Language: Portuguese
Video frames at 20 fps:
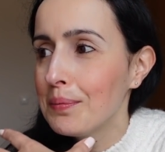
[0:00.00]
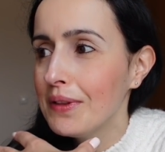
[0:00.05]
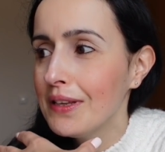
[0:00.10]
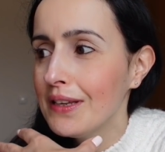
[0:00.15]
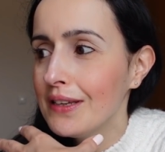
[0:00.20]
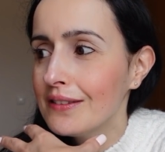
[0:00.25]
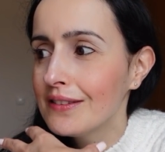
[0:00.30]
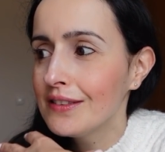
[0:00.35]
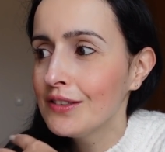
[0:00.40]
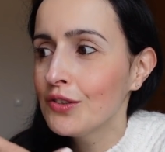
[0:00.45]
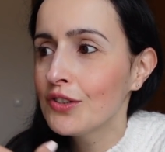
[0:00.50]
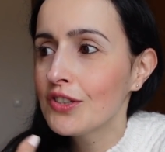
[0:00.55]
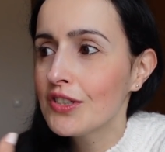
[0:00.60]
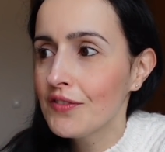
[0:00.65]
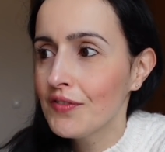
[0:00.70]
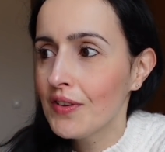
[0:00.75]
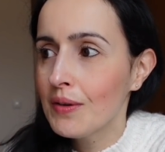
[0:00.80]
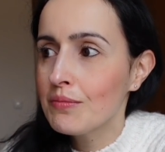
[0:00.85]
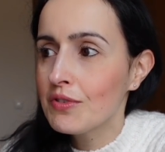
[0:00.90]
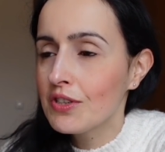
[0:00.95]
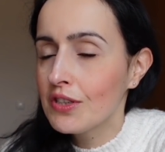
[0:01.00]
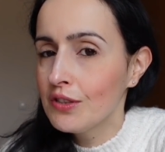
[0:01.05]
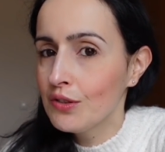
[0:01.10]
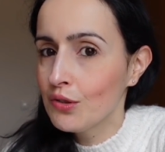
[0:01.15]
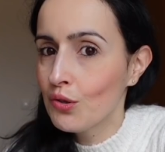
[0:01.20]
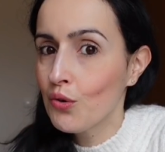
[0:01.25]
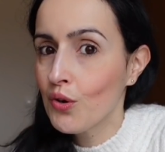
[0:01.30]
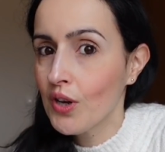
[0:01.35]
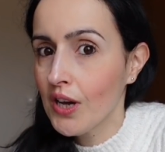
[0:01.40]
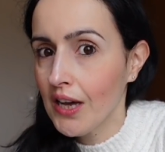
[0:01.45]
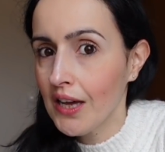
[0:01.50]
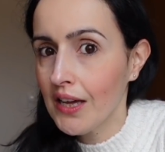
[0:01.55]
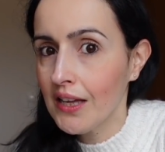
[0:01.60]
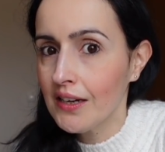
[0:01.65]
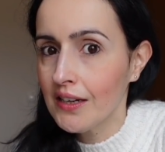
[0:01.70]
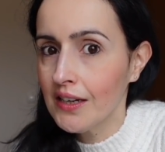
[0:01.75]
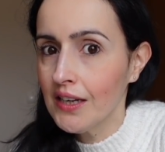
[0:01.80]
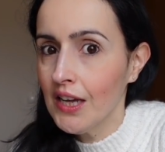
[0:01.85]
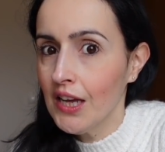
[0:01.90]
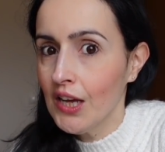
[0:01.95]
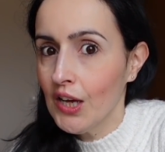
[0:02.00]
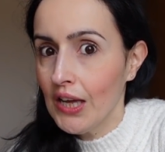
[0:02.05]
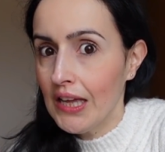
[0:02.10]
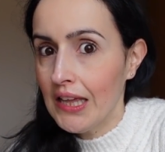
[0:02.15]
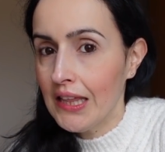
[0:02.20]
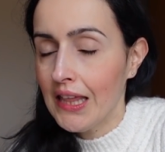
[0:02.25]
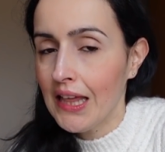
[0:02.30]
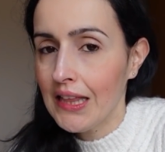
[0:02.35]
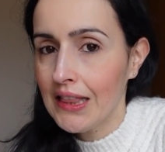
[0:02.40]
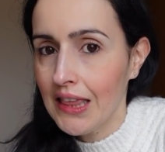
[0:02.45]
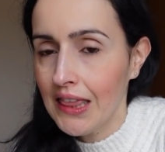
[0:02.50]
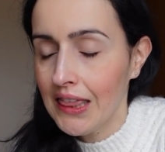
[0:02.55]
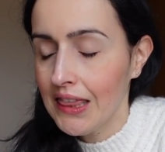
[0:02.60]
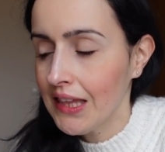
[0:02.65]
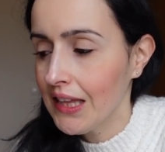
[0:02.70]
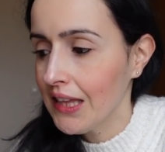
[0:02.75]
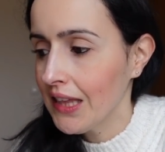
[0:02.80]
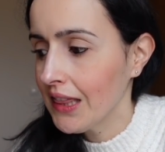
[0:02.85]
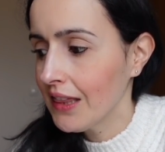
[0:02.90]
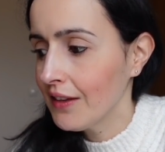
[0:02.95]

bilhete e nós tivemos que trocar a data da,